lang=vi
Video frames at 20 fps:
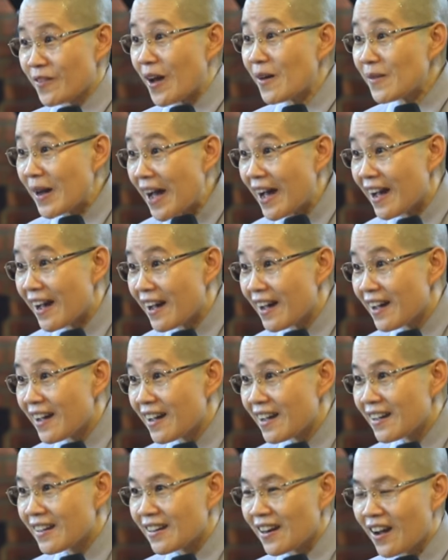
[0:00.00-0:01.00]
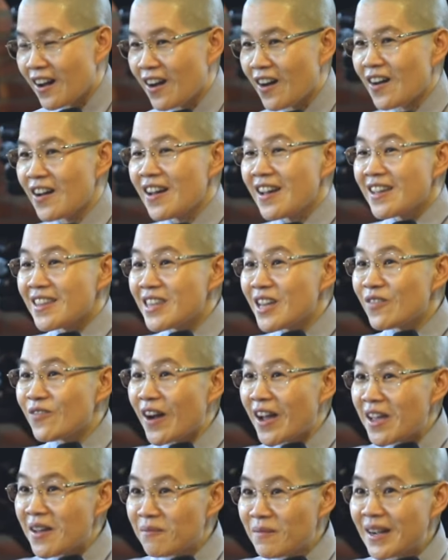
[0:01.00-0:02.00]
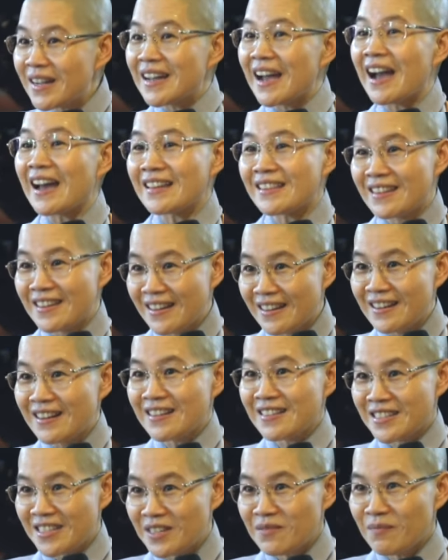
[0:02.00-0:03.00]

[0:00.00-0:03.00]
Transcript: phải không ạ đó như vậy mới cải thiện được